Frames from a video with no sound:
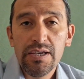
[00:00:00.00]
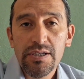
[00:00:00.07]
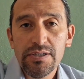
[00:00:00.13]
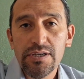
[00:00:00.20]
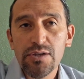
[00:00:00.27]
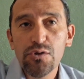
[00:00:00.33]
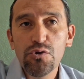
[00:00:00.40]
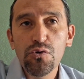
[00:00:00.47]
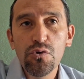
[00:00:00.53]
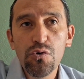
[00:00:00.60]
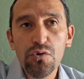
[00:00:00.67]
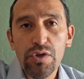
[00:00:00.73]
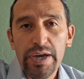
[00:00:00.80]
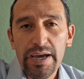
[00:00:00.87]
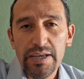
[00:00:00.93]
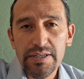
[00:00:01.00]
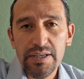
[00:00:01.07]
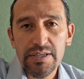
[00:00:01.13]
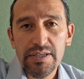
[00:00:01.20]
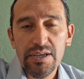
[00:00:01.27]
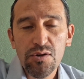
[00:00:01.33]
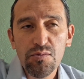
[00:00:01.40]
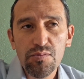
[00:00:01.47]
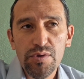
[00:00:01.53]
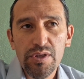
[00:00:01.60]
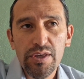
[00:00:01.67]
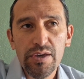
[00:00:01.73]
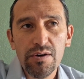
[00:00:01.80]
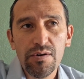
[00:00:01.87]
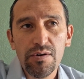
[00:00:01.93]
Si tú dejas de hacer un
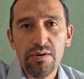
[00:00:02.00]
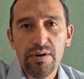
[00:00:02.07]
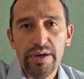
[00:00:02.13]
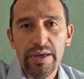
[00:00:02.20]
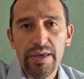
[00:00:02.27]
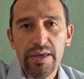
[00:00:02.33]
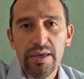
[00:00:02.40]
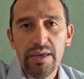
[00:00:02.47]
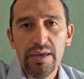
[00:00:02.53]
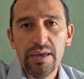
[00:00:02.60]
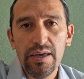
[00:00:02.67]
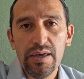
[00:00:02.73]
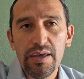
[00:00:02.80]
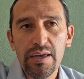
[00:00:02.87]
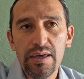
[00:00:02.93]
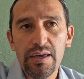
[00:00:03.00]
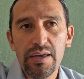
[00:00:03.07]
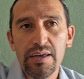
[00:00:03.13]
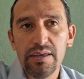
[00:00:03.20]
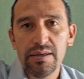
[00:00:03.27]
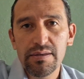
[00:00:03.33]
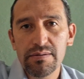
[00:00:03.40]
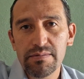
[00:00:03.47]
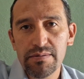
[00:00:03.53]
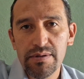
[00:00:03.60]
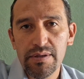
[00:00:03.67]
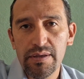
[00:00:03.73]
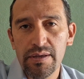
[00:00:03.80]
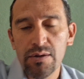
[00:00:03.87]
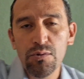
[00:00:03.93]
video eh,
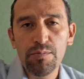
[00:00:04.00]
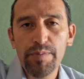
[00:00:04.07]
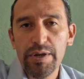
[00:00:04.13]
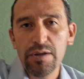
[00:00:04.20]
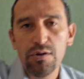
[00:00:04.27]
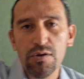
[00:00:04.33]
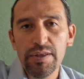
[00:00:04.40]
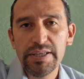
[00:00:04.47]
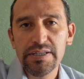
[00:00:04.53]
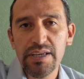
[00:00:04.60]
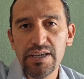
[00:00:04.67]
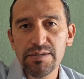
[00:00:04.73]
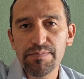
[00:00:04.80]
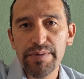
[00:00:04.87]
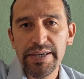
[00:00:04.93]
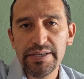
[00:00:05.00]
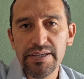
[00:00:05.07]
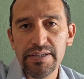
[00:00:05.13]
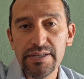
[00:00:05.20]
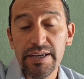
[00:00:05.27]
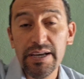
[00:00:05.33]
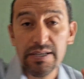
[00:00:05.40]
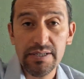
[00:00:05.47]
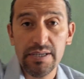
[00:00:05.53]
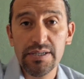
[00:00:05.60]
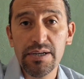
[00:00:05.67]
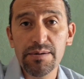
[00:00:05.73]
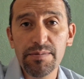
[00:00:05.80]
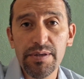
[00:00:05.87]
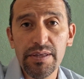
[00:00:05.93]
en un periodo de seis meses, dejas de
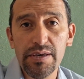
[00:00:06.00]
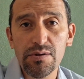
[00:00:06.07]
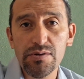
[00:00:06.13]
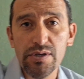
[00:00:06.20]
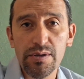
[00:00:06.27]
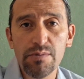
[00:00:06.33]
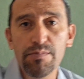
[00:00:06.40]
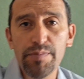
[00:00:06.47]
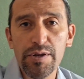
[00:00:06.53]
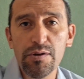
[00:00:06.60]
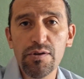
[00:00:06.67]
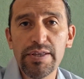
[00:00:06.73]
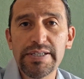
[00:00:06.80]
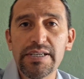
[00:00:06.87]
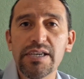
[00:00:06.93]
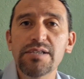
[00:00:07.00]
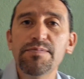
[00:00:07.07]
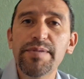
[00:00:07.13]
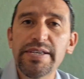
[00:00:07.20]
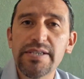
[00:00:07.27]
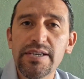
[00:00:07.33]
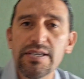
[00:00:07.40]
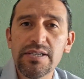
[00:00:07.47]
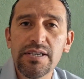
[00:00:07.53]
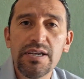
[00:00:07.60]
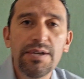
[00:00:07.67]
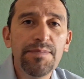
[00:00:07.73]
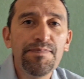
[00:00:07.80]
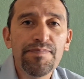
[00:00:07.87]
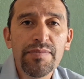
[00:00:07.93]
hacer videos en un periodo de seis meses,
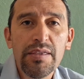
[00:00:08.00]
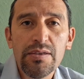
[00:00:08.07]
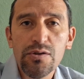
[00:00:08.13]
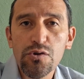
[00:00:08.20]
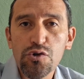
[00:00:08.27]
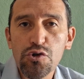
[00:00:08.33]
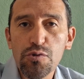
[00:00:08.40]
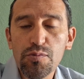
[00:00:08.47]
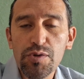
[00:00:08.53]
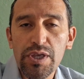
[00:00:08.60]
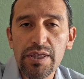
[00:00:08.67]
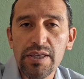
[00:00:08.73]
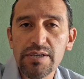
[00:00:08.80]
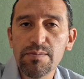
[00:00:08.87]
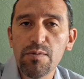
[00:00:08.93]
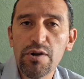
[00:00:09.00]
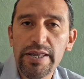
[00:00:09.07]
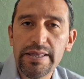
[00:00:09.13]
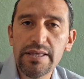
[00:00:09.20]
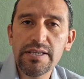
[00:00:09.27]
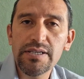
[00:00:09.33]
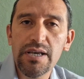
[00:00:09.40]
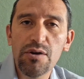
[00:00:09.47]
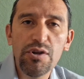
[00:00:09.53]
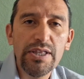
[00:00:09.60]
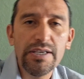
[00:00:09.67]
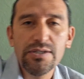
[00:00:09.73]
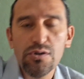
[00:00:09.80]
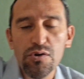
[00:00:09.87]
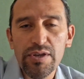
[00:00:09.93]
YouTube te desmonetiza. Ahorita
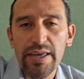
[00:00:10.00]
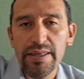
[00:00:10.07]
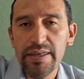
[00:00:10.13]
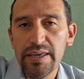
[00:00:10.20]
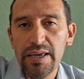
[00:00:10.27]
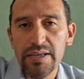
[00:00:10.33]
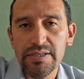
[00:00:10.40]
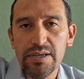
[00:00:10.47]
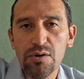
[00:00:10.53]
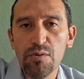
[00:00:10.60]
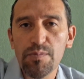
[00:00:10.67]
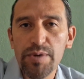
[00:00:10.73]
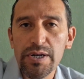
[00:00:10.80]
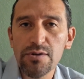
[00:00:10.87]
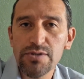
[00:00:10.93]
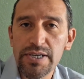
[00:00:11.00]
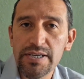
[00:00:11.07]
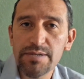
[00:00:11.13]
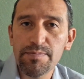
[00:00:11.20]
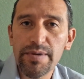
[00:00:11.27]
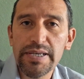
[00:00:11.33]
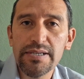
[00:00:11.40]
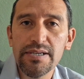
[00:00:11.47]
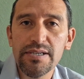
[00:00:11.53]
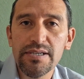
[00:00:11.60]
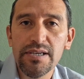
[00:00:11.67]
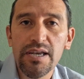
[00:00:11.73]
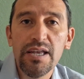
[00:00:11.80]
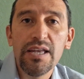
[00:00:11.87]
estoy a días de cumplir los seis meses.